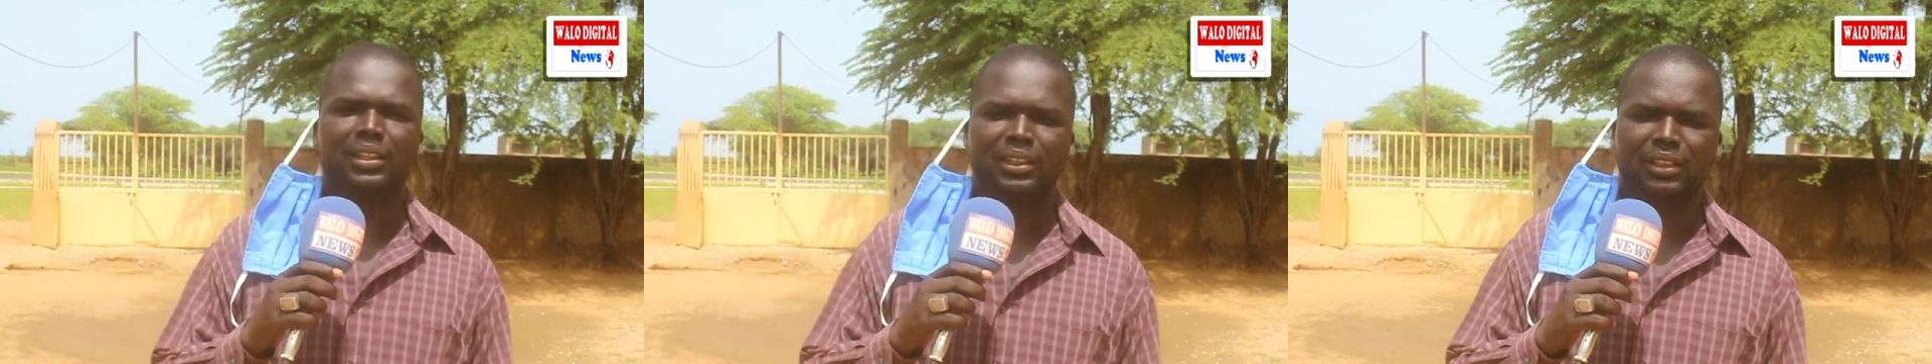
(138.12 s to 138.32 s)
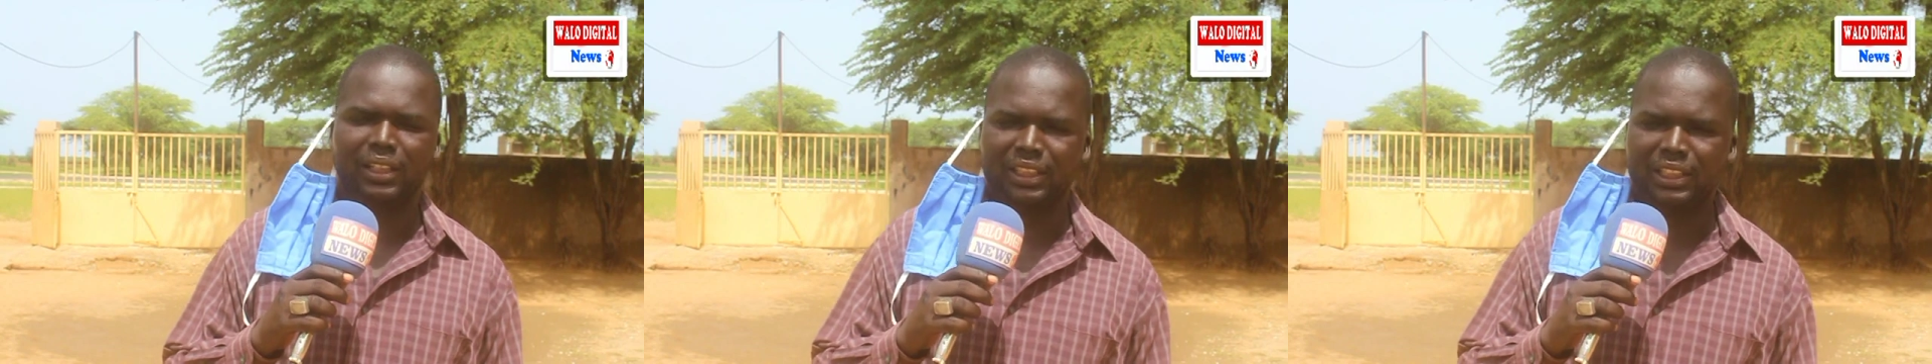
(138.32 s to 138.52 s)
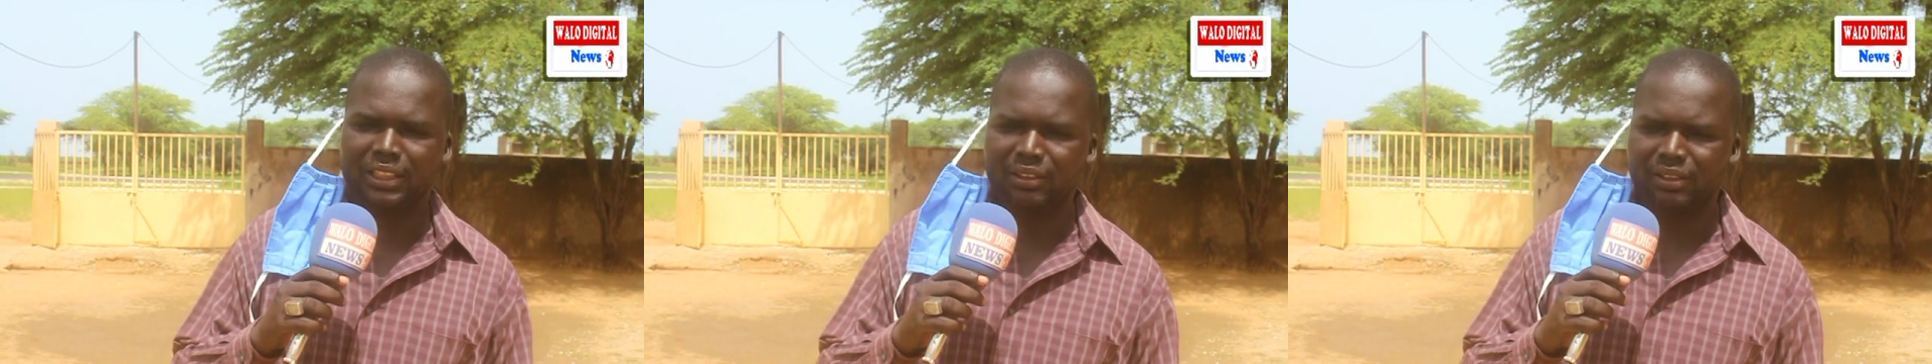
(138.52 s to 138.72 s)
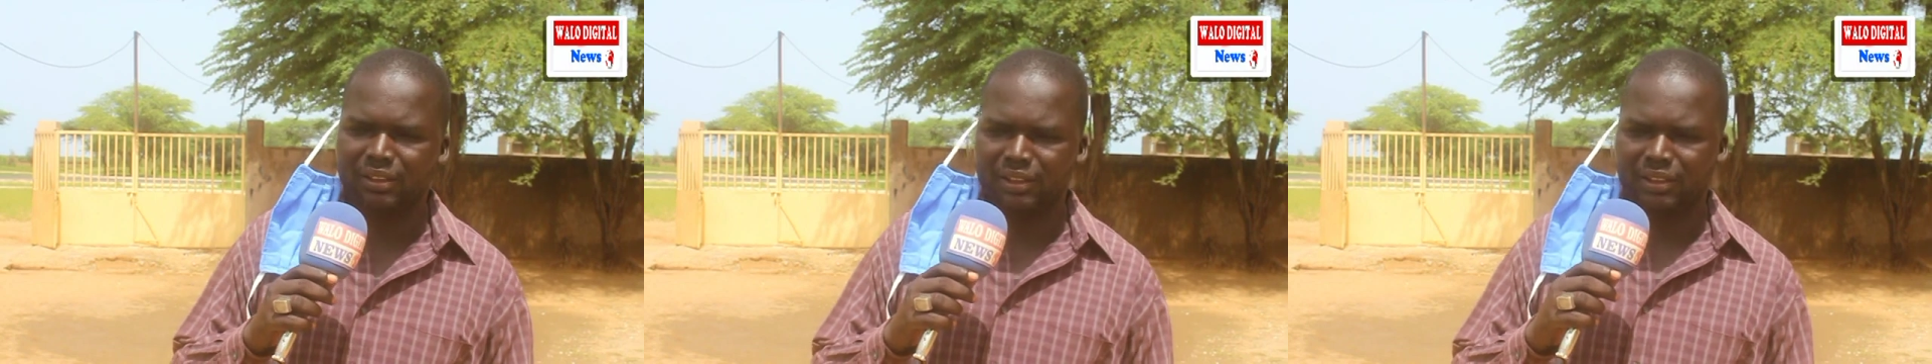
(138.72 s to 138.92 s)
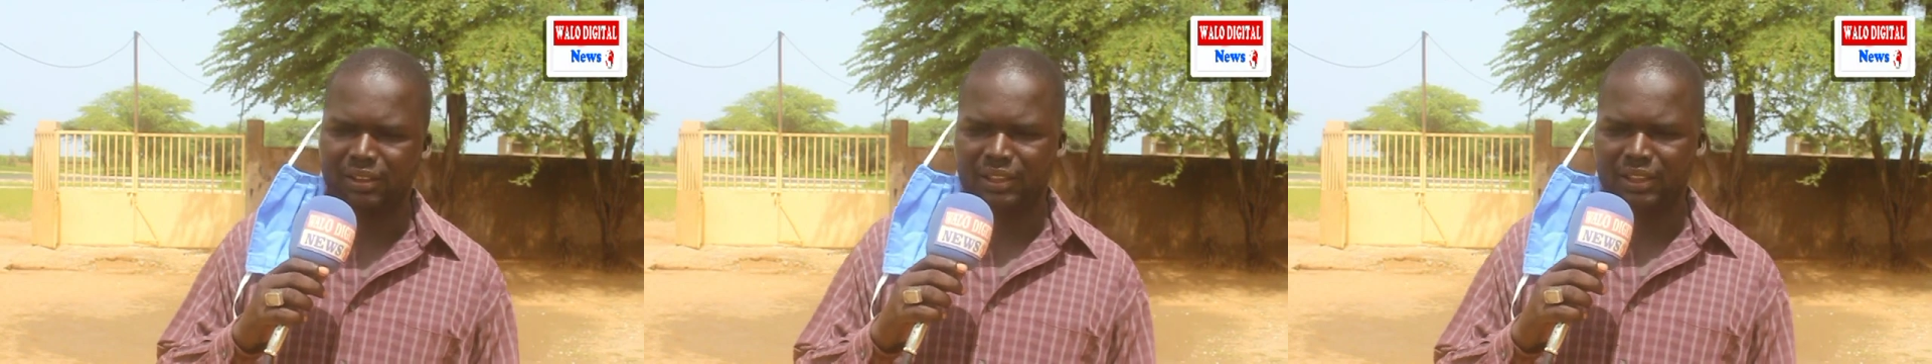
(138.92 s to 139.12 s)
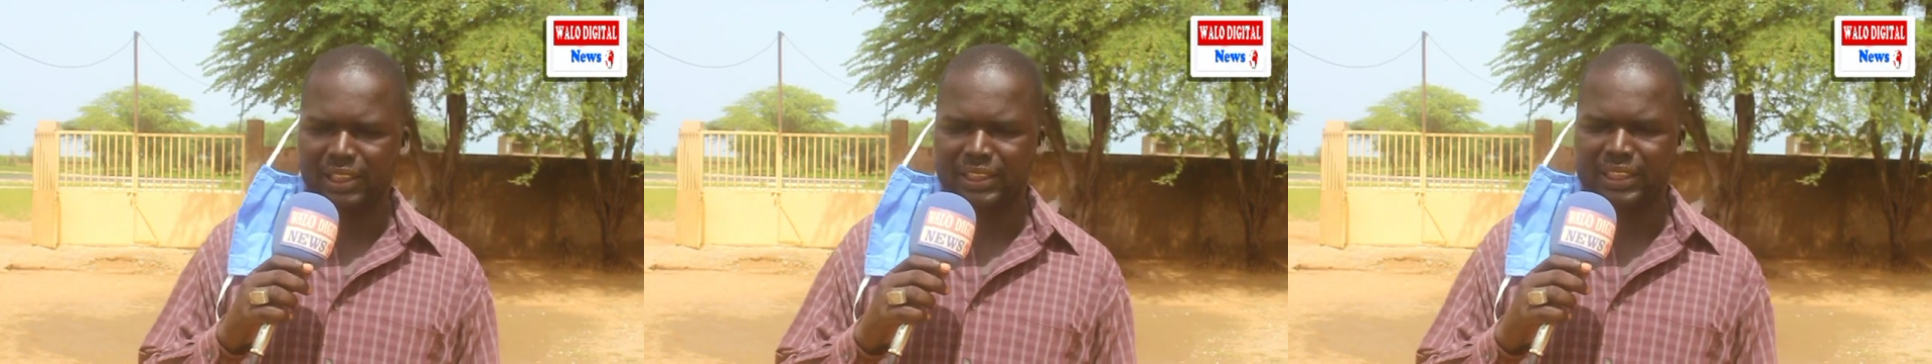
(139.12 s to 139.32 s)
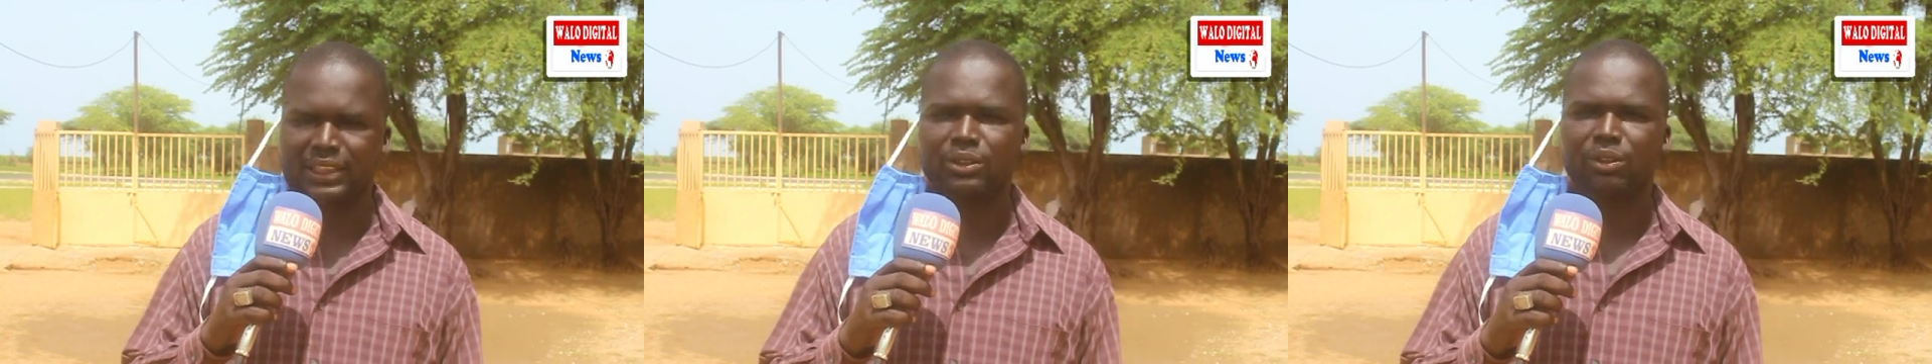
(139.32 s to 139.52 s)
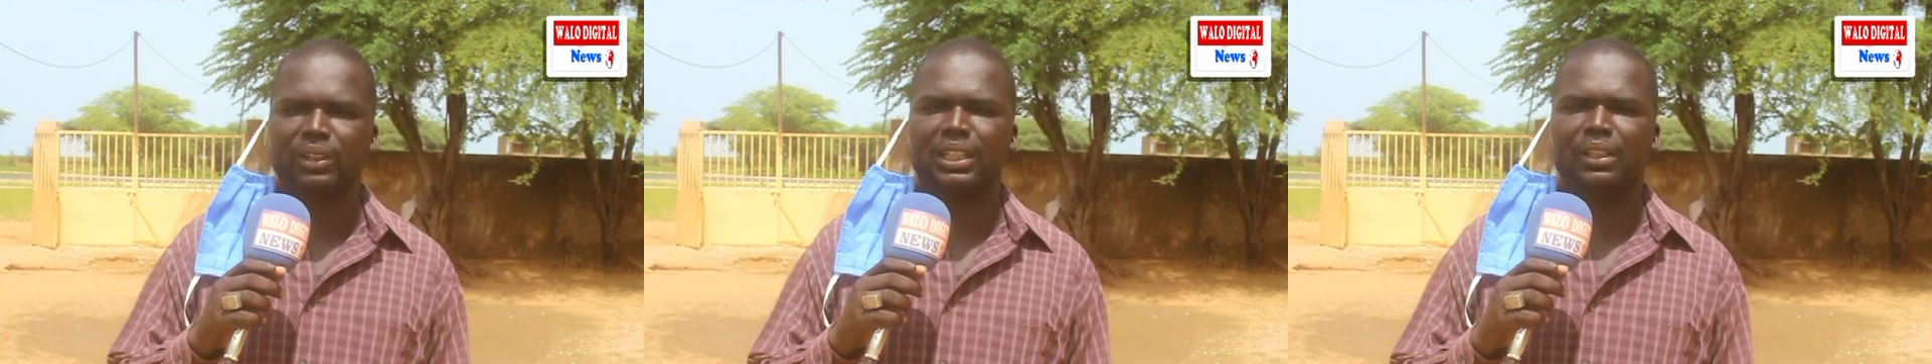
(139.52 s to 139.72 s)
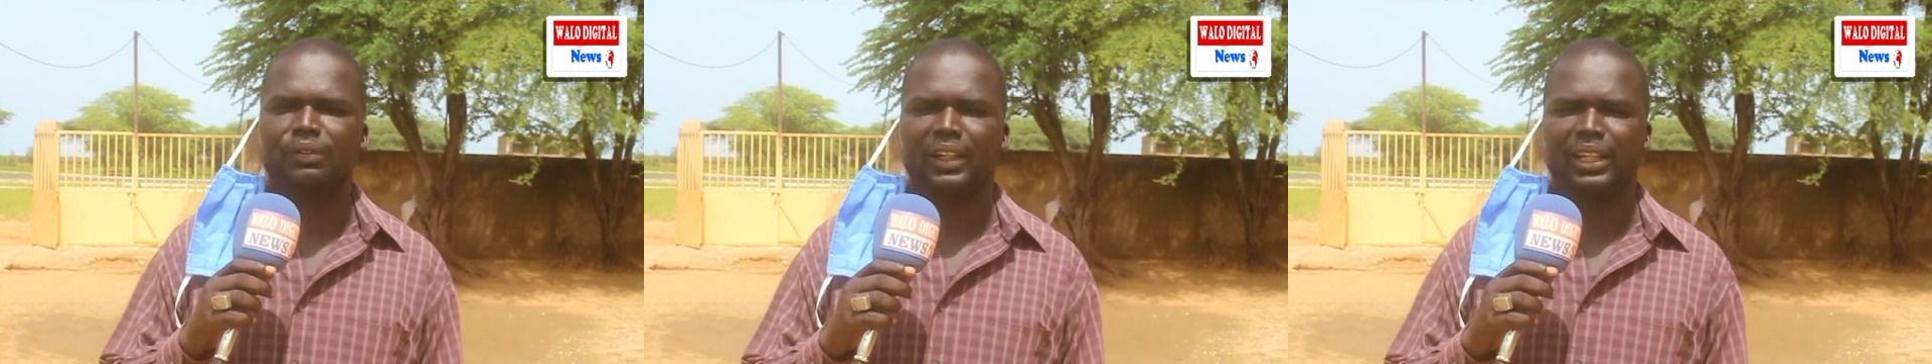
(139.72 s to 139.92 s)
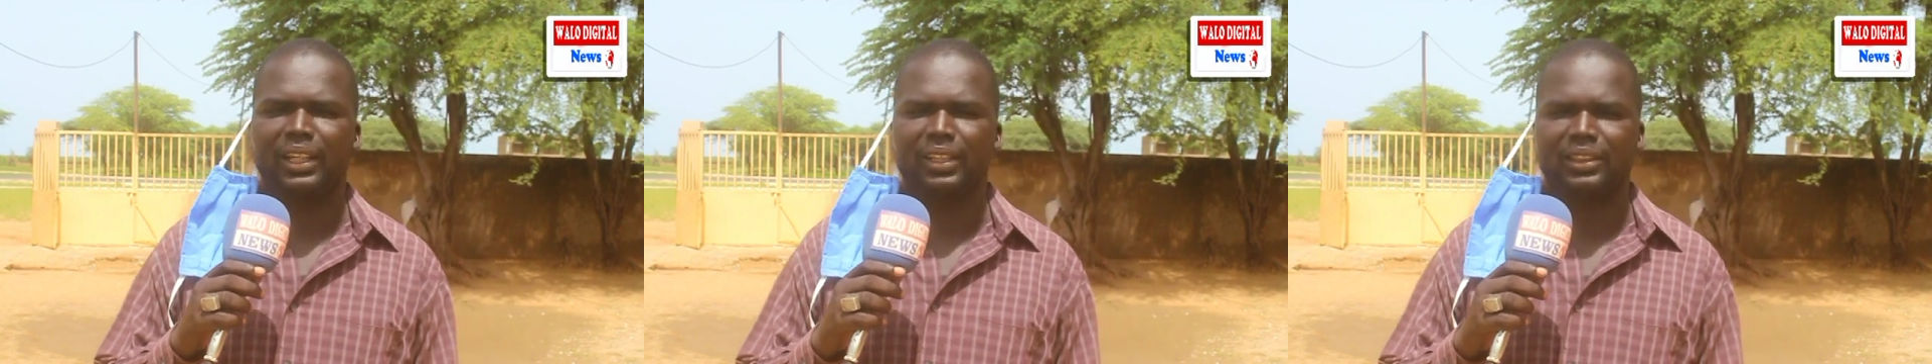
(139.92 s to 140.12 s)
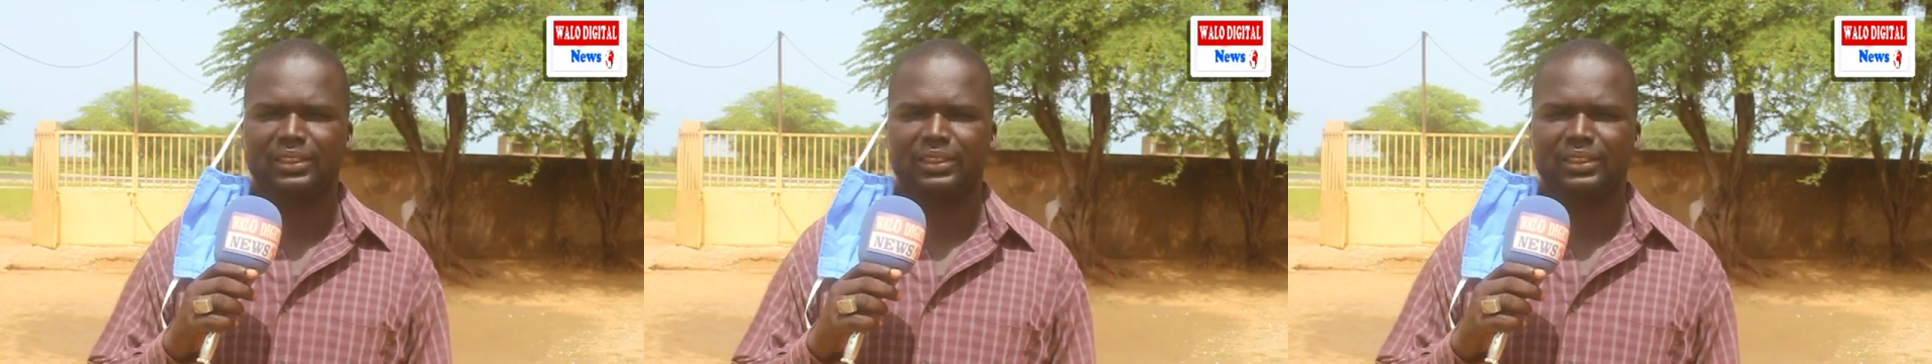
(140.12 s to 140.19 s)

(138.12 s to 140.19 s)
euh, les décisions qu'il fallait,